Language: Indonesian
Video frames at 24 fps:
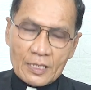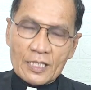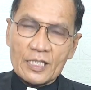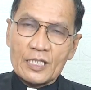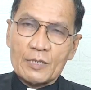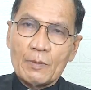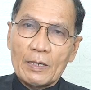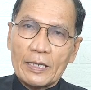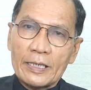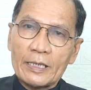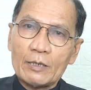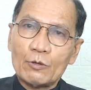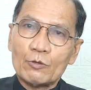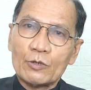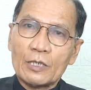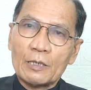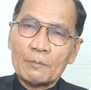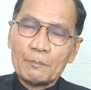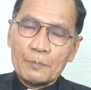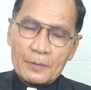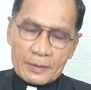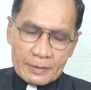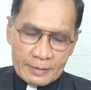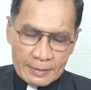Sebagai
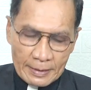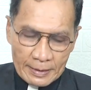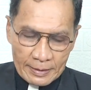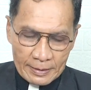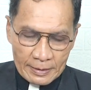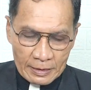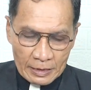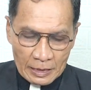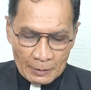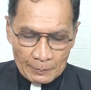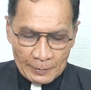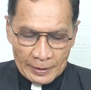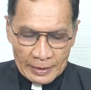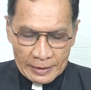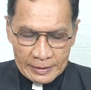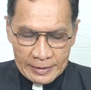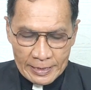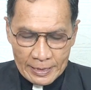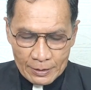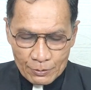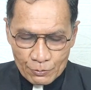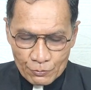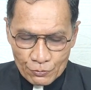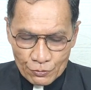orang percaya kepada
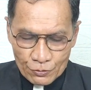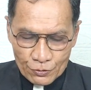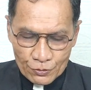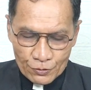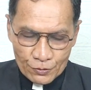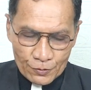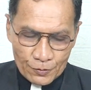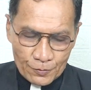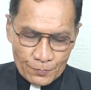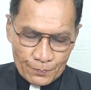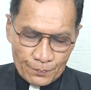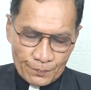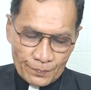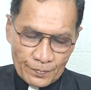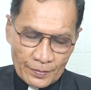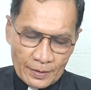Yesus,